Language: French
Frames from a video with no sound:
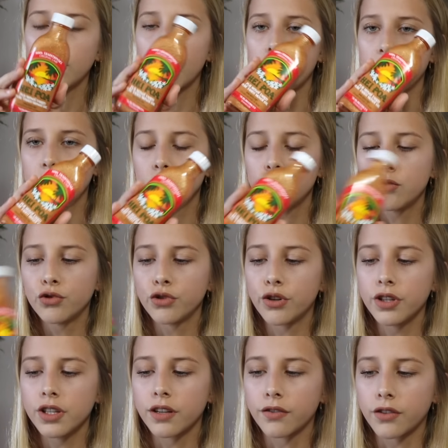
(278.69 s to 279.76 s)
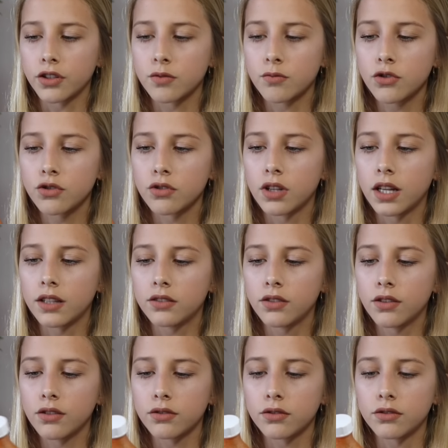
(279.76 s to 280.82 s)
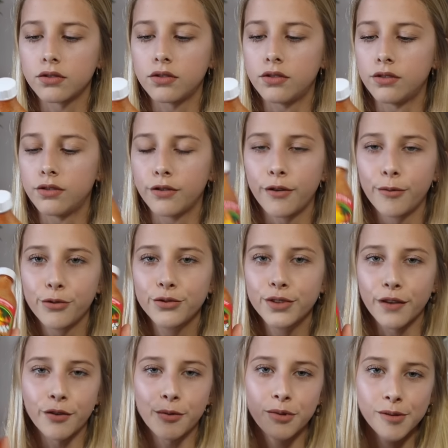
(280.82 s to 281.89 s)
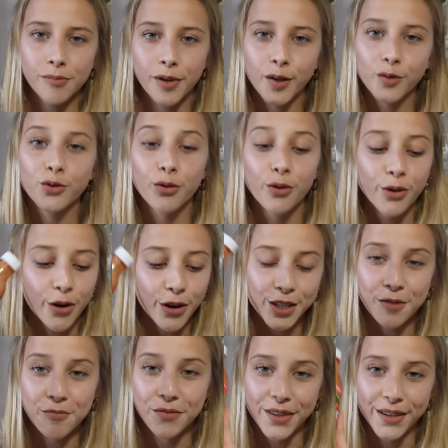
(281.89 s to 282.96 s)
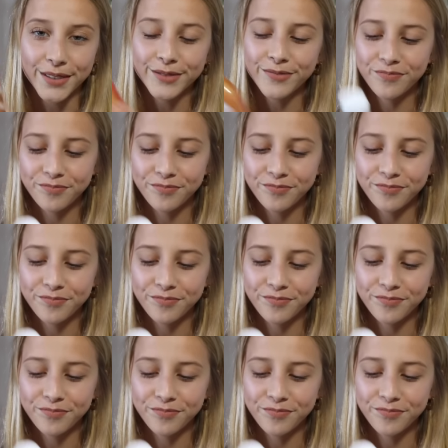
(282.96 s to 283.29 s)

Elle est au Monoi et franchement, je l'adore. Euh, en plus, ça fait plein de paillettes sur le corps, j'aime bien.